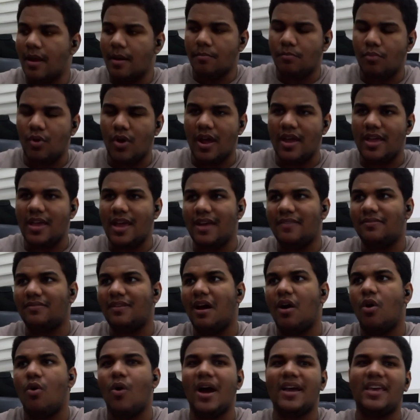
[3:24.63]
por ahí
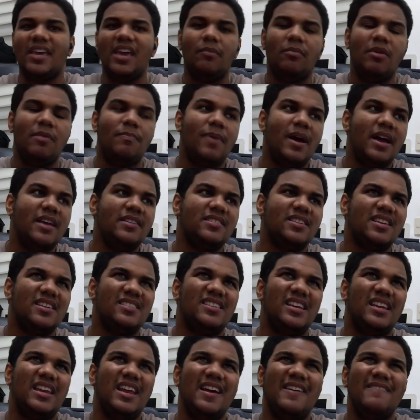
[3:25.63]
anda, o aquí en mi país que
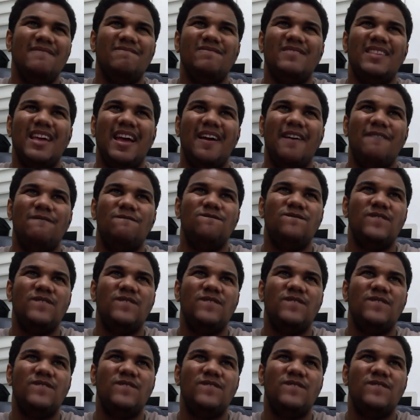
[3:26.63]
serían de